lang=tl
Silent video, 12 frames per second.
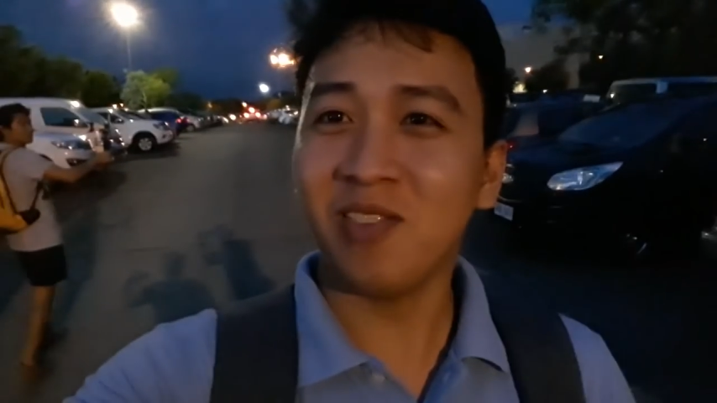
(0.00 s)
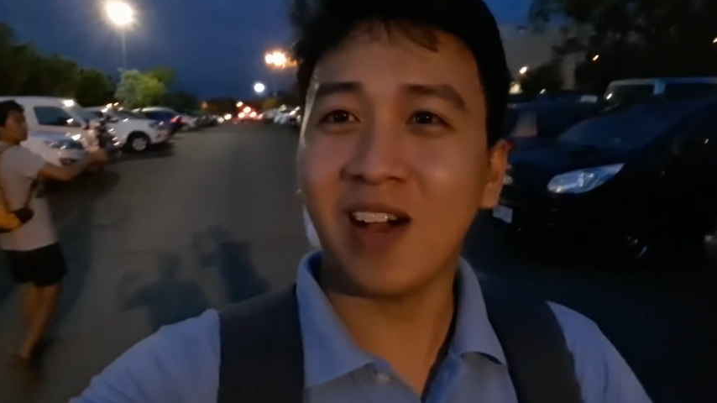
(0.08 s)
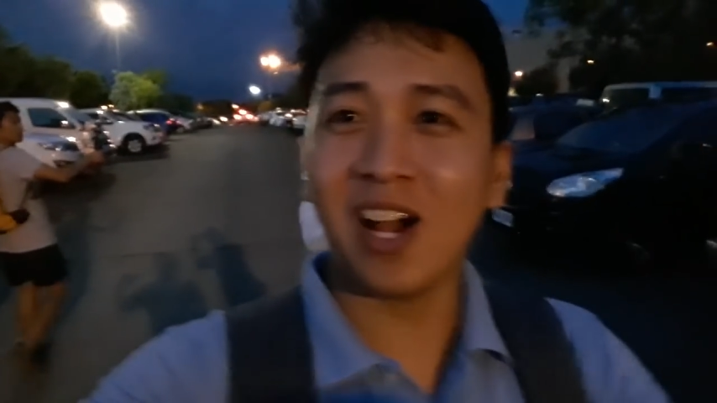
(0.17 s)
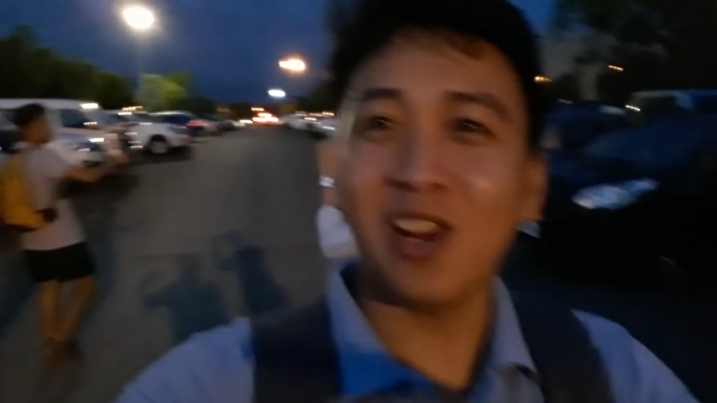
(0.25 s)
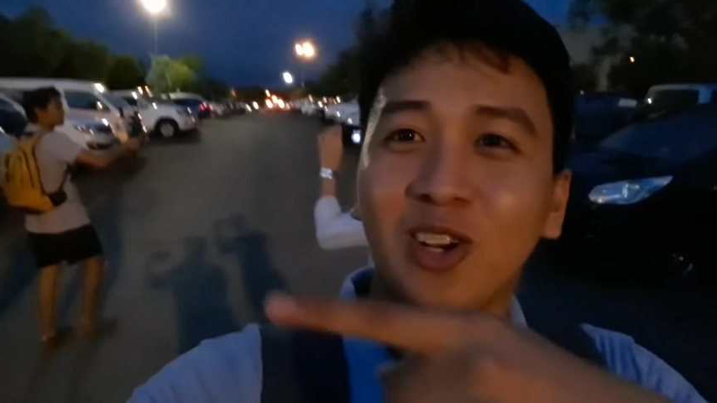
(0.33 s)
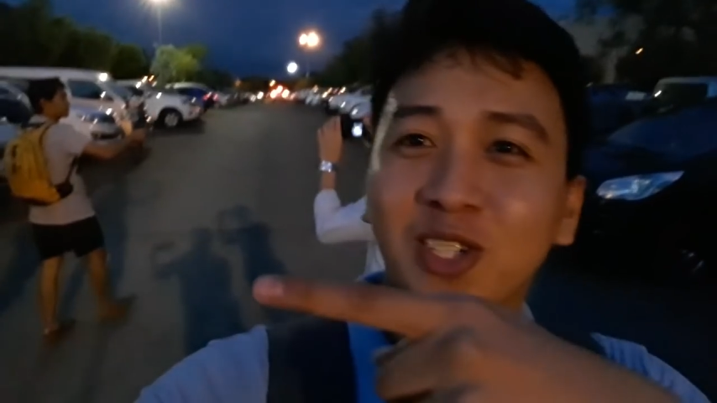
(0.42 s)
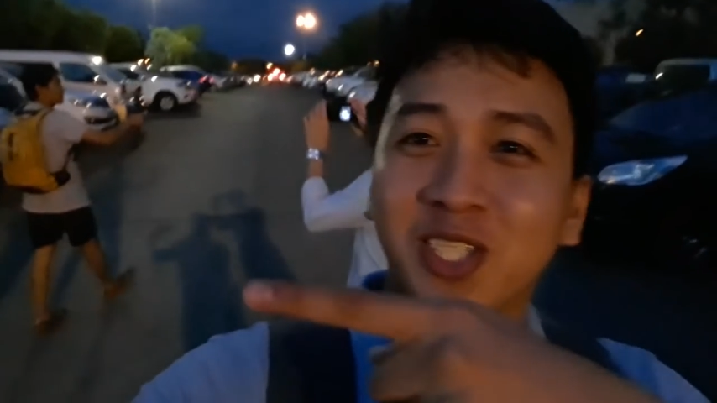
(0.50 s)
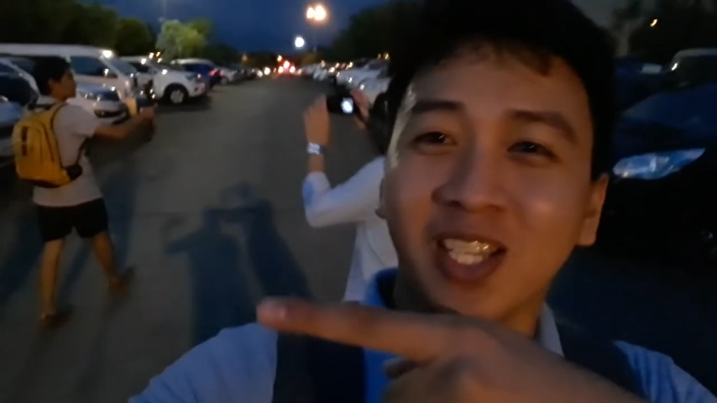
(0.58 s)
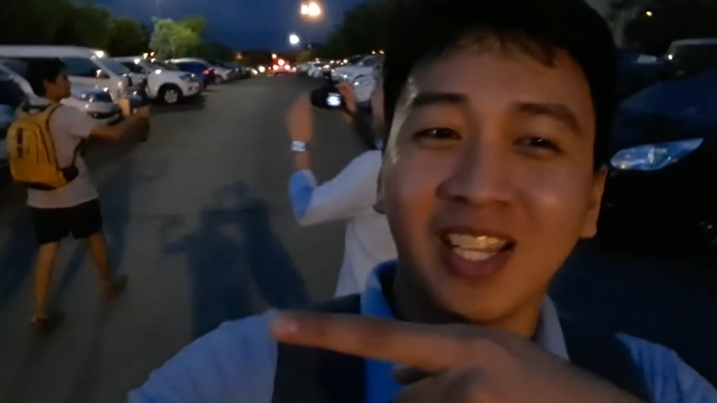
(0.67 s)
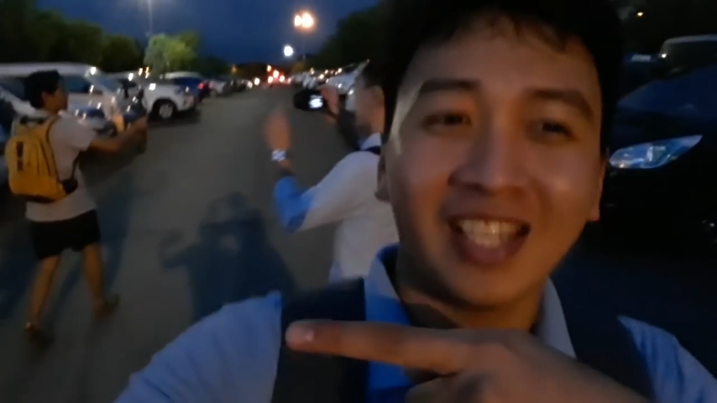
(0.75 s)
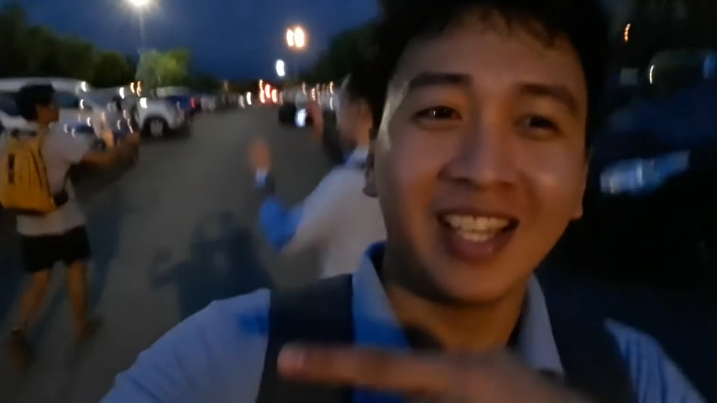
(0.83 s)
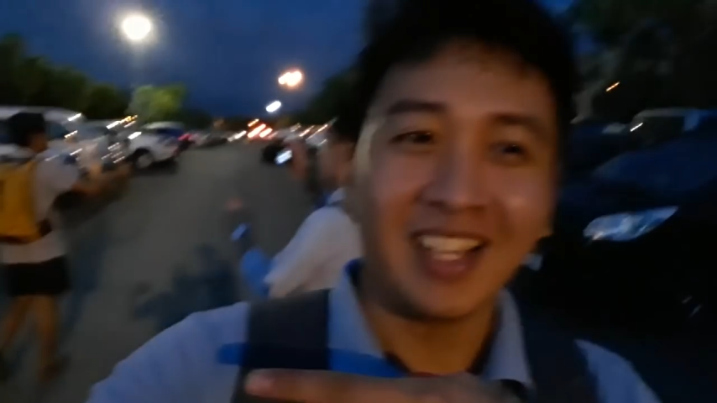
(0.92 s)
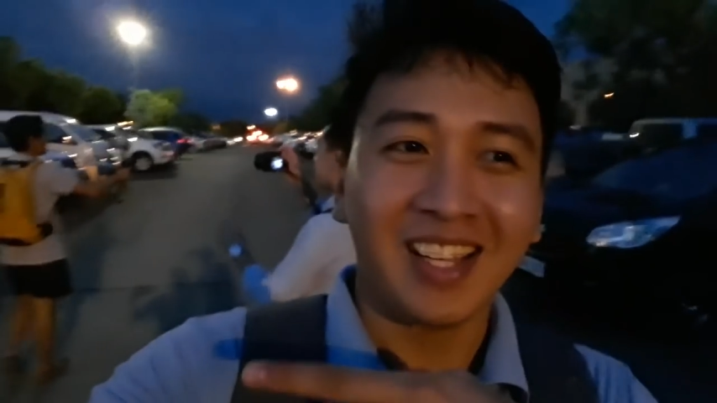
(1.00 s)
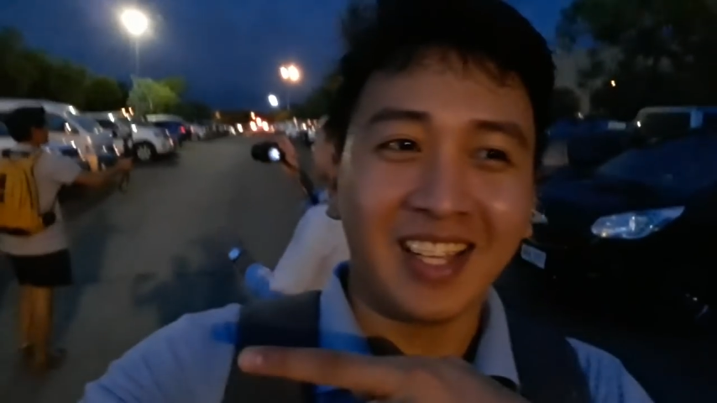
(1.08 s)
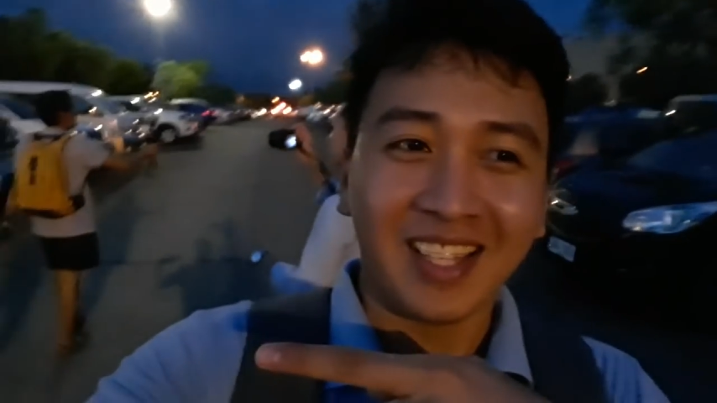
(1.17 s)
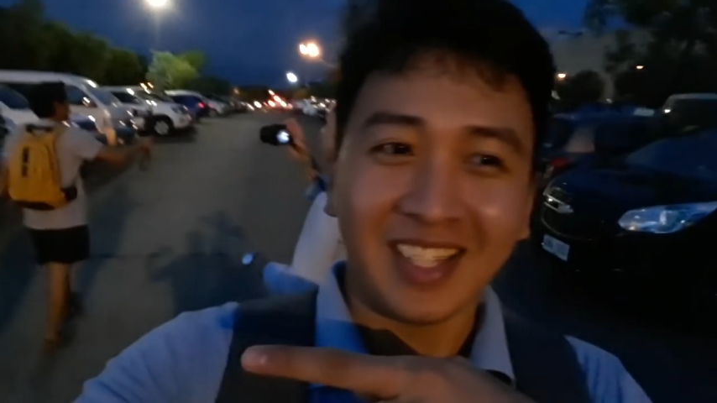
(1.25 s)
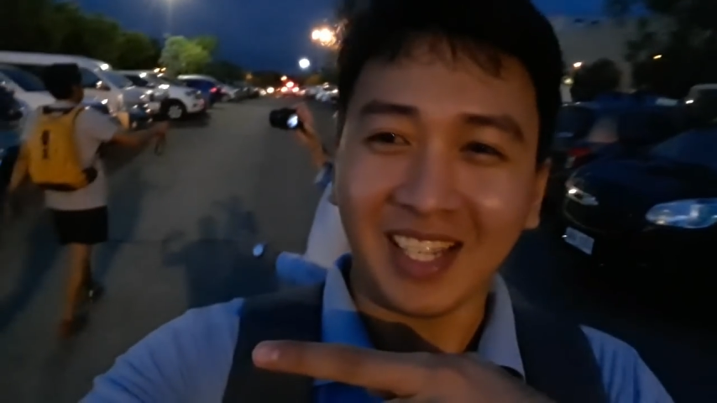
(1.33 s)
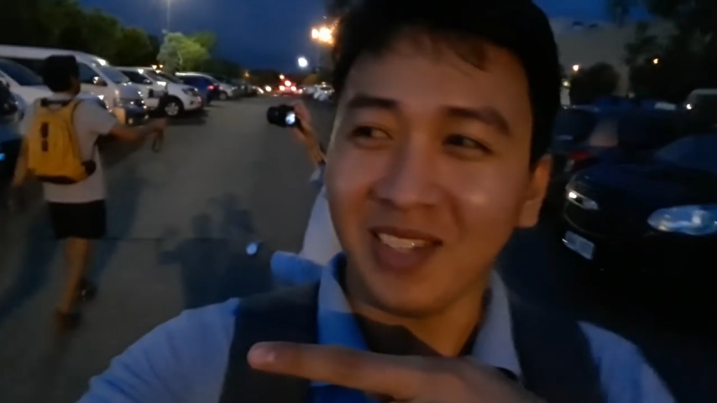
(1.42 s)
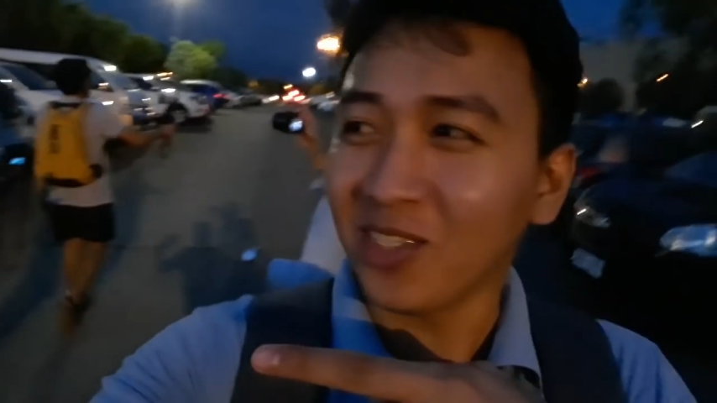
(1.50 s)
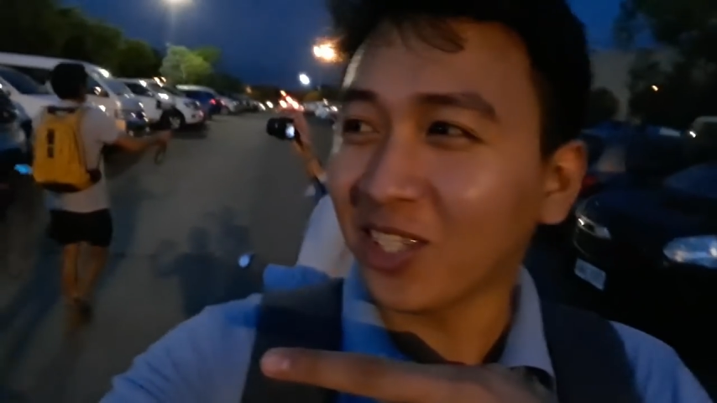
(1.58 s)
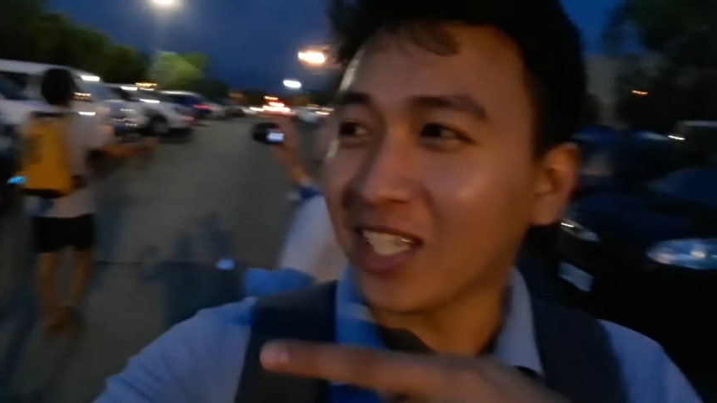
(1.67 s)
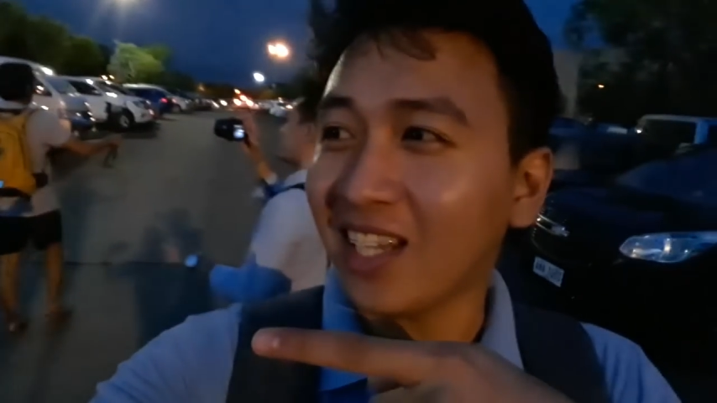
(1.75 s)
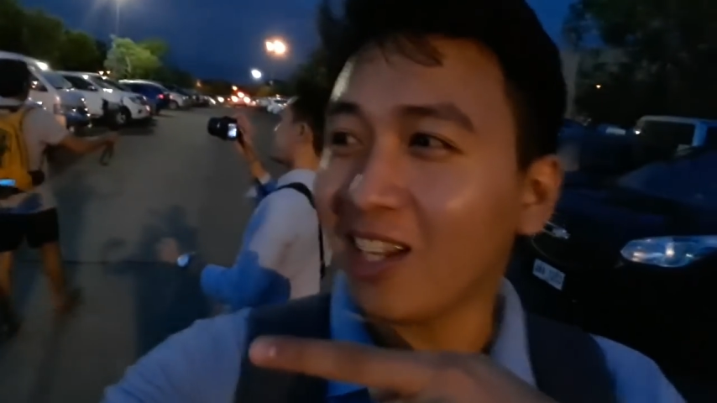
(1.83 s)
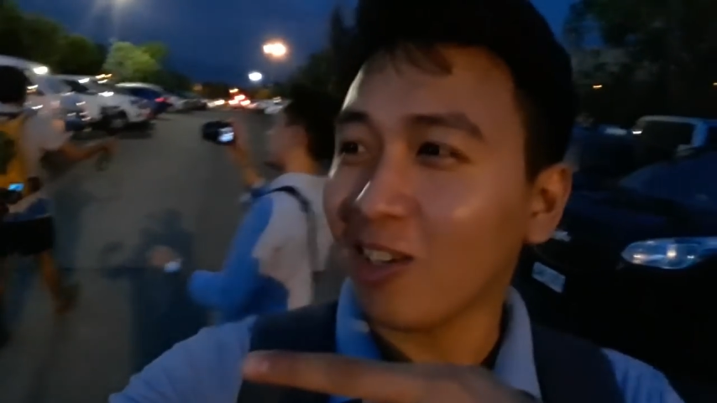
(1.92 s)
mga los,
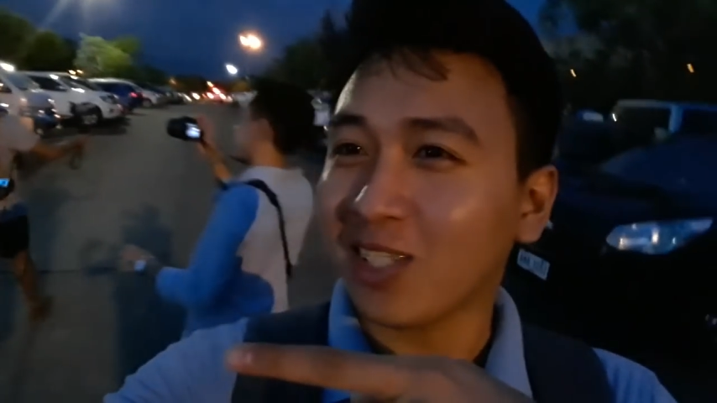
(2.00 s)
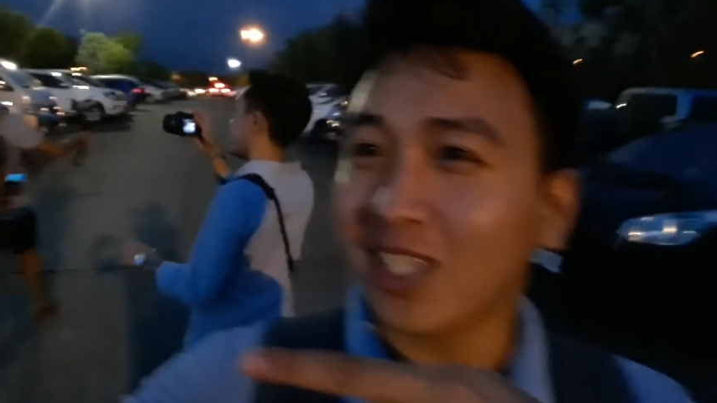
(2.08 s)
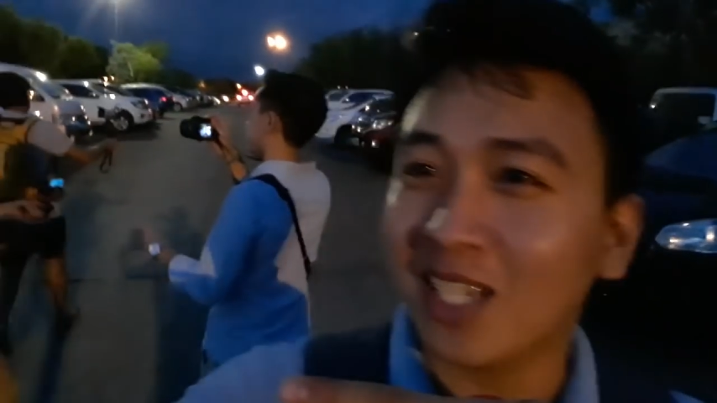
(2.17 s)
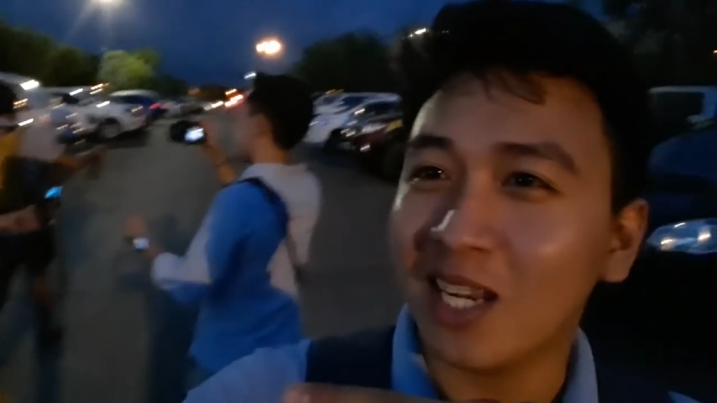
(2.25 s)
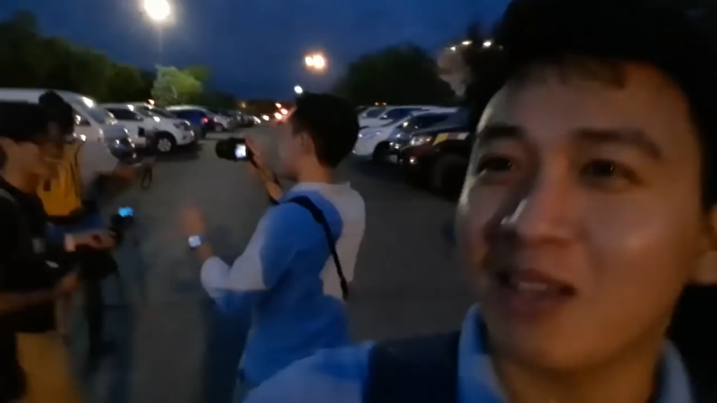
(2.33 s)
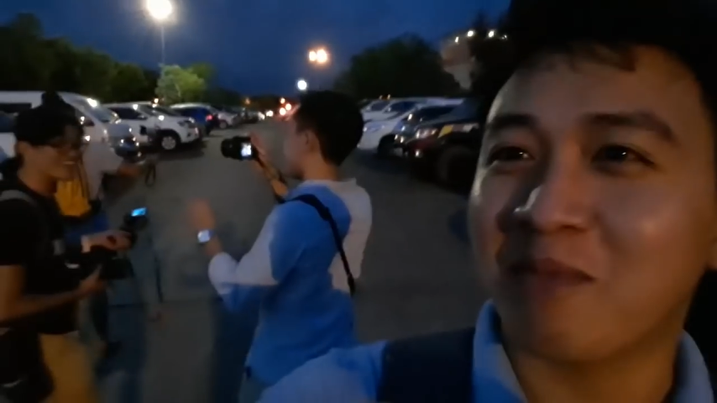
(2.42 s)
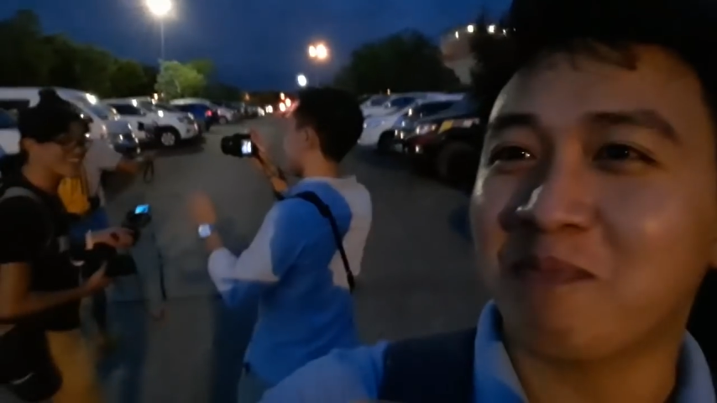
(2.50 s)
nakalimutan nila kung saan sila